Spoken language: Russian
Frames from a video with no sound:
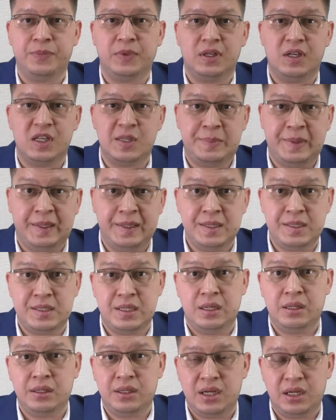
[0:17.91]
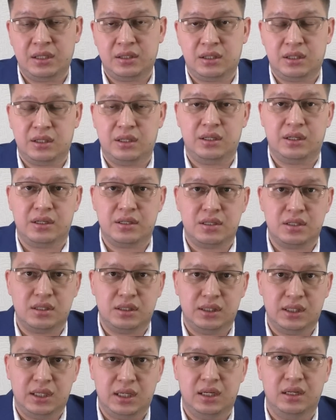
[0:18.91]
исполнительный директор
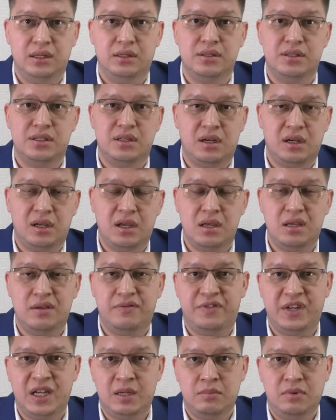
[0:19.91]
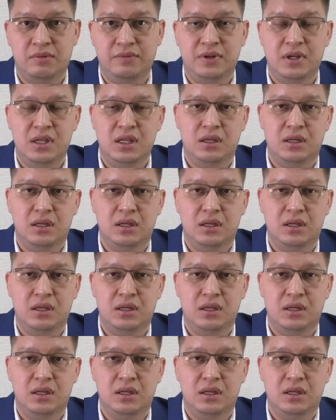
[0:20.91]
РСА Сергей Ефремов